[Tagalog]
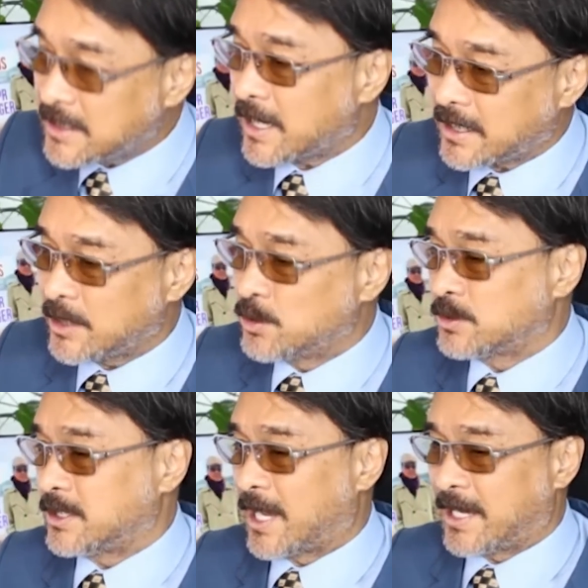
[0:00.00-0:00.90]
niya
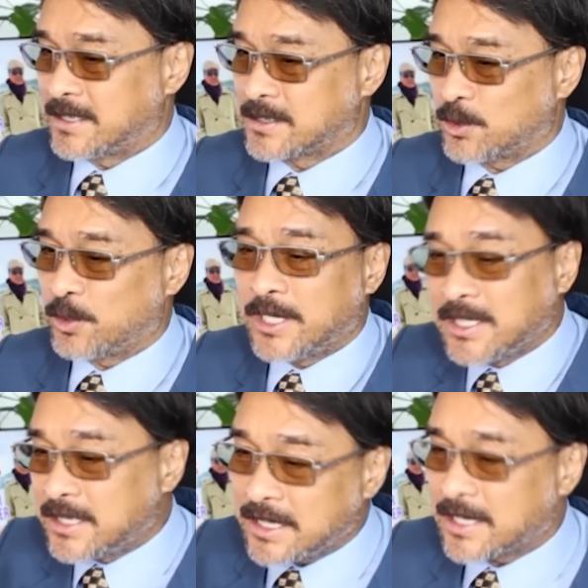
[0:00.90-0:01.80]
na-utilize o
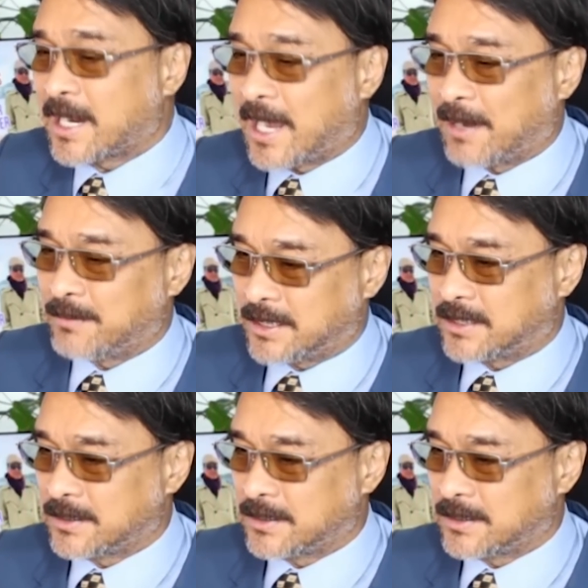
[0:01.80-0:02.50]
hindi nagamit